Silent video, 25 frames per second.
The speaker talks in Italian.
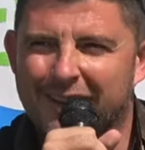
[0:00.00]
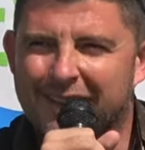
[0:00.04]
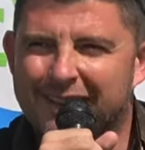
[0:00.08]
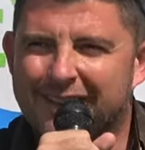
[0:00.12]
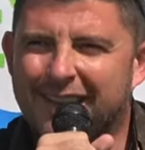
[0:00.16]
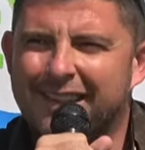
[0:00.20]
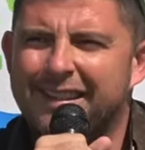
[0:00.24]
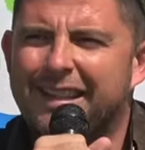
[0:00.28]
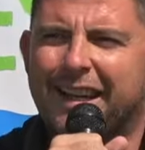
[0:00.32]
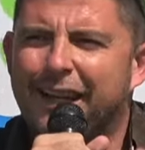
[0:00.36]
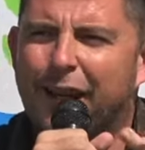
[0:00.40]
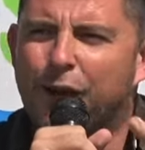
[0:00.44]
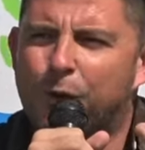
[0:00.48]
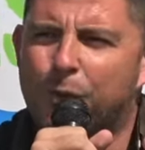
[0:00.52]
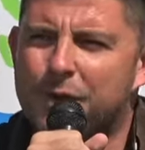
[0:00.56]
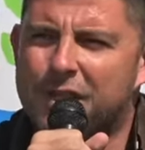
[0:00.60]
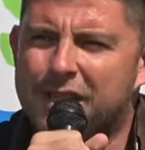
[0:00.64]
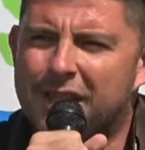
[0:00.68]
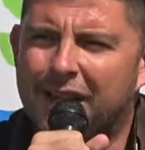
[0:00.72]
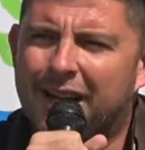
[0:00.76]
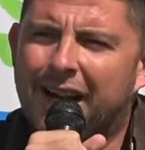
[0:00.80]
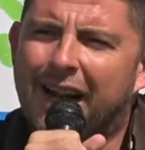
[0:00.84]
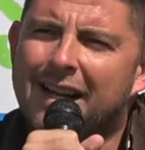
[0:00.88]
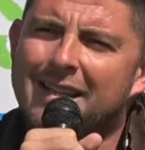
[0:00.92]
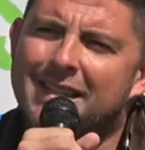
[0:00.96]
Tant'è che
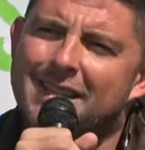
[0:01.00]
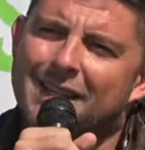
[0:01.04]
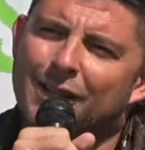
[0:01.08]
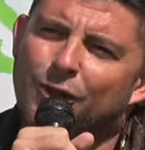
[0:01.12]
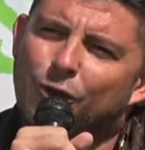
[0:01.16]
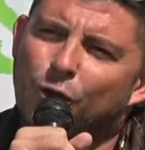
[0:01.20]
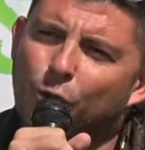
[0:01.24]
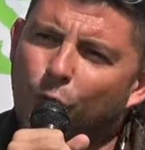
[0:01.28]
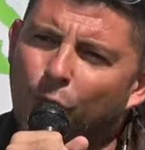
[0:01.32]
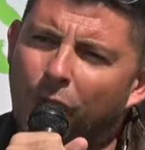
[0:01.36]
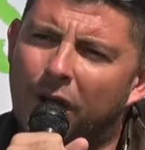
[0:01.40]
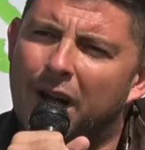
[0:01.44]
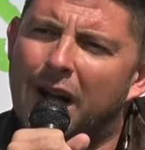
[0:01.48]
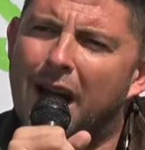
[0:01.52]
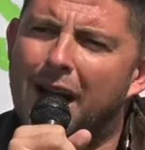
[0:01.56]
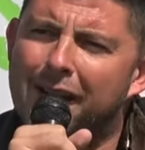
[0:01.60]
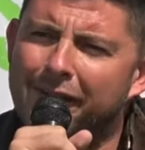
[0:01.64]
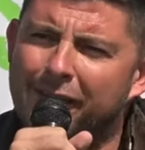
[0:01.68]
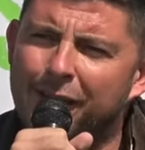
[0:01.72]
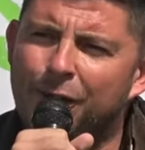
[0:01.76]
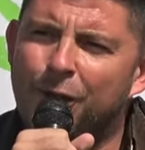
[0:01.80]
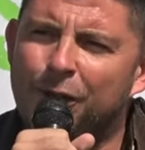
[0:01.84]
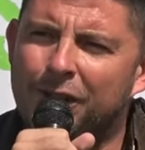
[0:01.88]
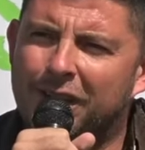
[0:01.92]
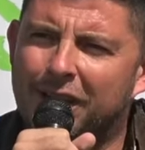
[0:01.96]
questi ragazzi
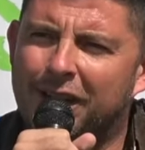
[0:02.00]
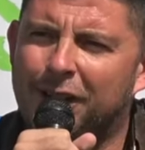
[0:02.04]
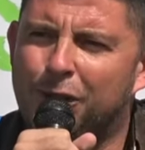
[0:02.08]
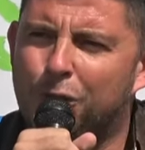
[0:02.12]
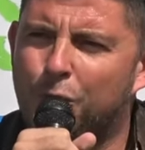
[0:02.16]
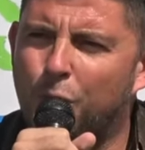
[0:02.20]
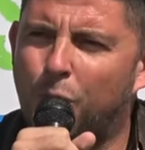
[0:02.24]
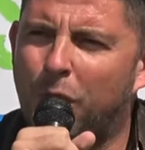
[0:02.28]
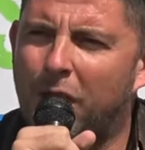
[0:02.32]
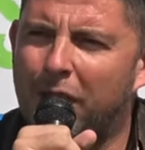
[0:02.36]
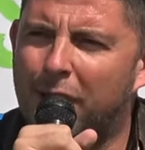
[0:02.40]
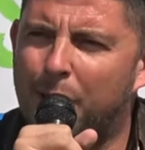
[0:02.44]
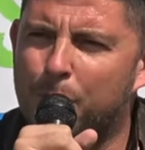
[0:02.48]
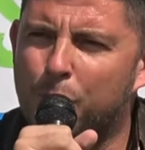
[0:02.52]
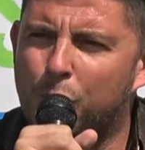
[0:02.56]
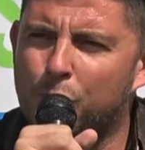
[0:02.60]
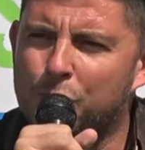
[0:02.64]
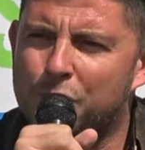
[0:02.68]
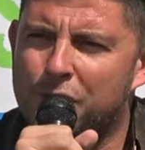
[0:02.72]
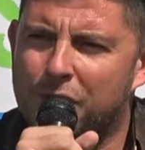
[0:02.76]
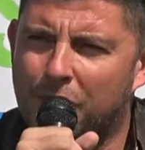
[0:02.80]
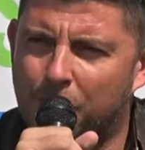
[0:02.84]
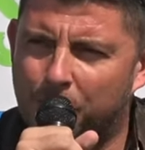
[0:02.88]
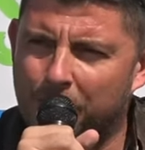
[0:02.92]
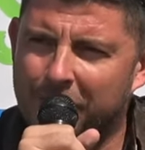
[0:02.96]
tornavano addirittura alla
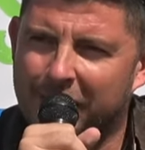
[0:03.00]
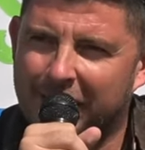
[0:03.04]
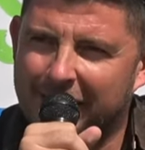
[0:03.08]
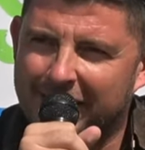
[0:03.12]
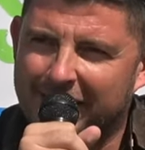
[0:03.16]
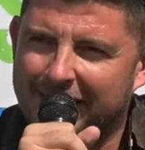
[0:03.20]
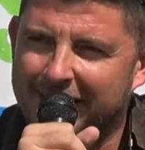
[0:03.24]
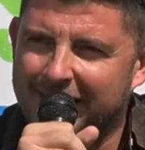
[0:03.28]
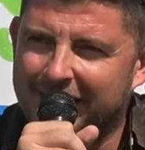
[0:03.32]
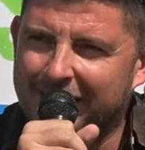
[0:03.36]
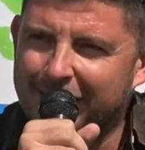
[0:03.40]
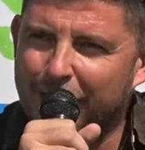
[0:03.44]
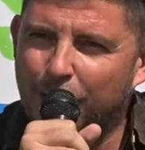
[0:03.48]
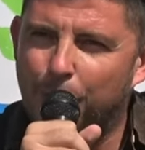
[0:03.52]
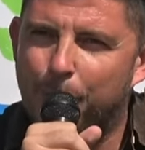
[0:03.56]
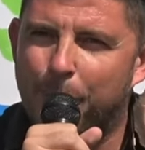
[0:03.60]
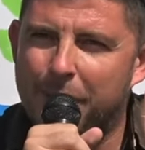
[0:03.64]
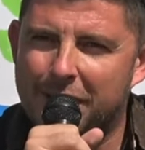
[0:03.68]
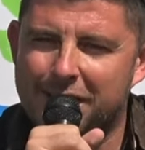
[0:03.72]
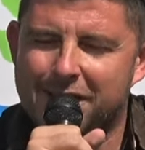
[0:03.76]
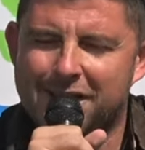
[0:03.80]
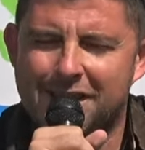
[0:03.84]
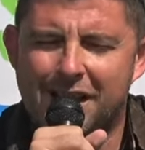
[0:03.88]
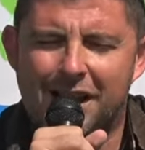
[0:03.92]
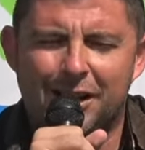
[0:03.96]
mostra, quindi il
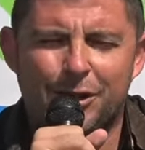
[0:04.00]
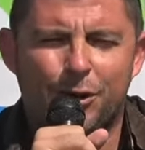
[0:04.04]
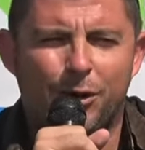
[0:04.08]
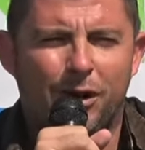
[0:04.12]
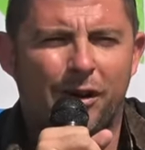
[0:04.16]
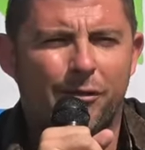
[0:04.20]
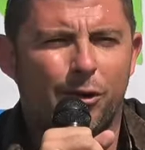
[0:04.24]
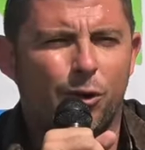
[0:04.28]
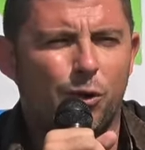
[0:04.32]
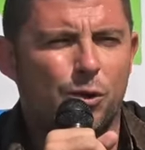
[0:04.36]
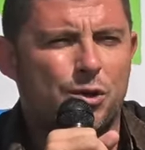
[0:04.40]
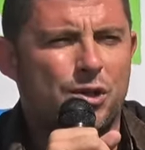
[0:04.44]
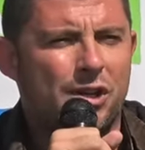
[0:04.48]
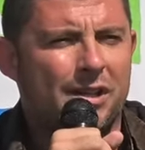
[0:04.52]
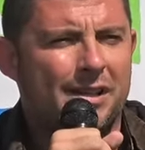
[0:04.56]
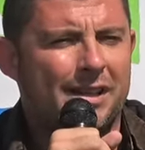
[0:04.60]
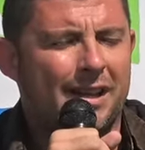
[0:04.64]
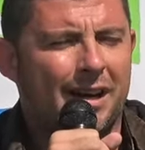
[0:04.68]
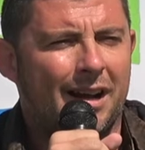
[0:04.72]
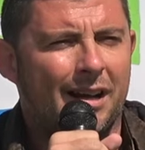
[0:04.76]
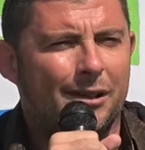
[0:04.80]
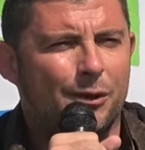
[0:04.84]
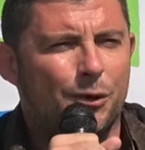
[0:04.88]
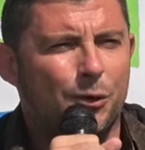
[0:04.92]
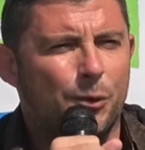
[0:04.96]
bersaglio l'avevo
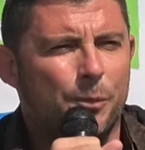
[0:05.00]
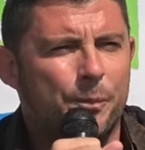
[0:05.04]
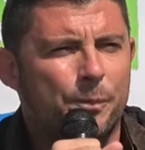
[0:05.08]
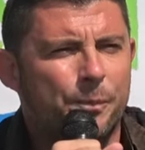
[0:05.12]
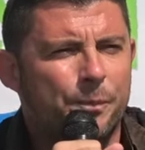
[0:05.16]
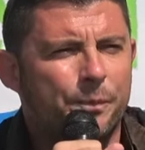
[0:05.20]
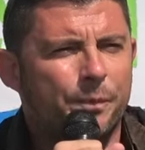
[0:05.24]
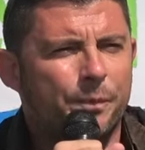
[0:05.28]
centrato.